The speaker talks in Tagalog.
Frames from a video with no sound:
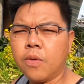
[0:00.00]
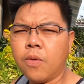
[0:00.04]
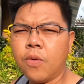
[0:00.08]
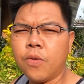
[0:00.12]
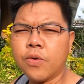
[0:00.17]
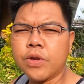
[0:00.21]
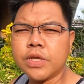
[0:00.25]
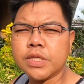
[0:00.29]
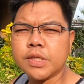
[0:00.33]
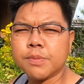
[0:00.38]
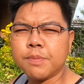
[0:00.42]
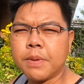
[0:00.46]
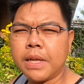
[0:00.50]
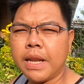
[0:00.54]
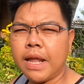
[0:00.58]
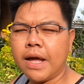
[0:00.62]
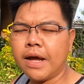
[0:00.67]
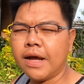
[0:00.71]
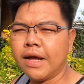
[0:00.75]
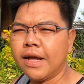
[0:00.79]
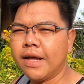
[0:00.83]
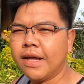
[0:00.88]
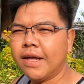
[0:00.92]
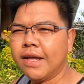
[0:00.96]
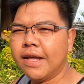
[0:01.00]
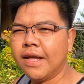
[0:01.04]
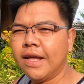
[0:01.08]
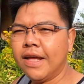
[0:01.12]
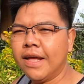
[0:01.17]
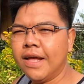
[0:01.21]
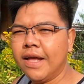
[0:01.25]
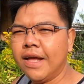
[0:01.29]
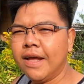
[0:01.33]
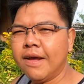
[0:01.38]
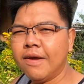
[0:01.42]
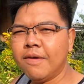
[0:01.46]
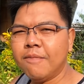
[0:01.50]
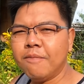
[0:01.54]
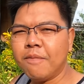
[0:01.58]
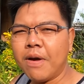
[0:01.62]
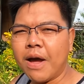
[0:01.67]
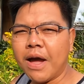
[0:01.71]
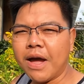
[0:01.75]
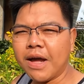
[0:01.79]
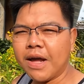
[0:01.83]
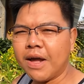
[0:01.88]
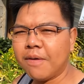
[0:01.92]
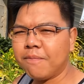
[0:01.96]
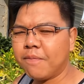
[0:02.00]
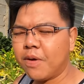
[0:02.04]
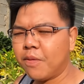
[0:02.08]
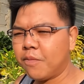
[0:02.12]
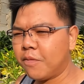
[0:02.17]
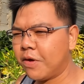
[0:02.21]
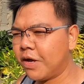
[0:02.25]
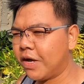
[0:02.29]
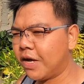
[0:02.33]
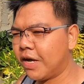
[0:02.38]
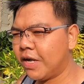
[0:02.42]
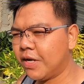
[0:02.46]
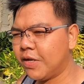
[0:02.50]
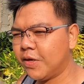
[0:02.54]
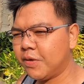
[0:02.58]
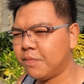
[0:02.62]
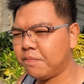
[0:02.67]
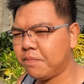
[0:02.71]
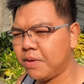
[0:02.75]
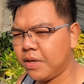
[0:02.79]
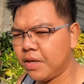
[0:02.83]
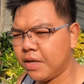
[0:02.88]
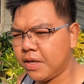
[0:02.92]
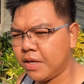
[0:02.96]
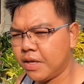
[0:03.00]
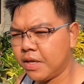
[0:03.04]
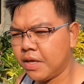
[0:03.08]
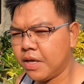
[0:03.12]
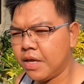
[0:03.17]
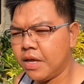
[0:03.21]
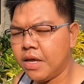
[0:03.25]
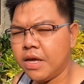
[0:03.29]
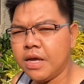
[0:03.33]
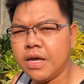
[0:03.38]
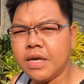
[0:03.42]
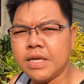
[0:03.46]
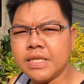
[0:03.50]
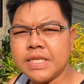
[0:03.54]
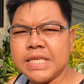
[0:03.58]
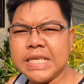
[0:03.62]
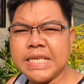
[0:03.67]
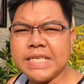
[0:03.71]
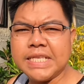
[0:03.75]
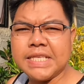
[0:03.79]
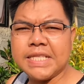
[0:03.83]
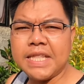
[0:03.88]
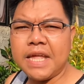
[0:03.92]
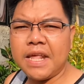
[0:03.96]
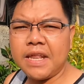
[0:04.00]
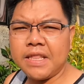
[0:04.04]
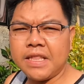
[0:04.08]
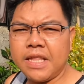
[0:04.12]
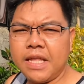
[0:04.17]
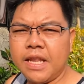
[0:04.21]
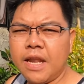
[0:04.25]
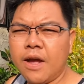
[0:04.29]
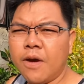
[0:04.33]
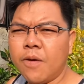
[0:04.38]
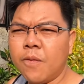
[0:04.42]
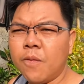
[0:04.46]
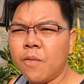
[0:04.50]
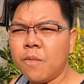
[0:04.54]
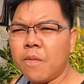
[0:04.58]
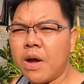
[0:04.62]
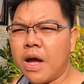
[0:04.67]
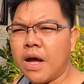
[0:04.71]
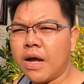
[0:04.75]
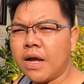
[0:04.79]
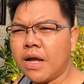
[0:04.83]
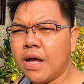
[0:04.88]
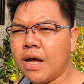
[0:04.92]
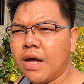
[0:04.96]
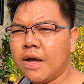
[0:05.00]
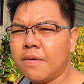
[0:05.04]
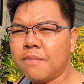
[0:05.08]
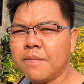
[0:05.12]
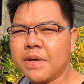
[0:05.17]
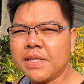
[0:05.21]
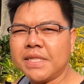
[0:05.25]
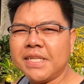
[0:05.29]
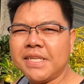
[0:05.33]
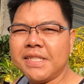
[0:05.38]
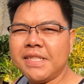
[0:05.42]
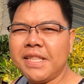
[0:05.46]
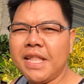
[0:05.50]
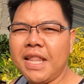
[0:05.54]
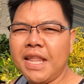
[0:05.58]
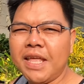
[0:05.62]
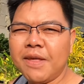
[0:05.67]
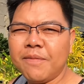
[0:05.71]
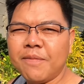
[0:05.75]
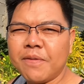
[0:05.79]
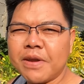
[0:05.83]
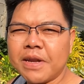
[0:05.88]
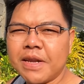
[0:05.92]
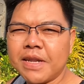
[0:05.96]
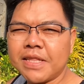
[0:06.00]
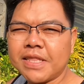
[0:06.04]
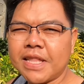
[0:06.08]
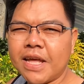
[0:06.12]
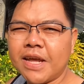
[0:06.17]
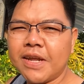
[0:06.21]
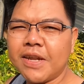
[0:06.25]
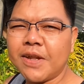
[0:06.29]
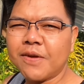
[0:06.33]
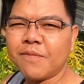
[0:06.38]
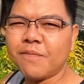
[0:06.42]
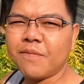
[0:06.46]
oras pa lang? Maaga pa mga kanoypi. 6.30 ng umaga, magdi-deliver na tayo ng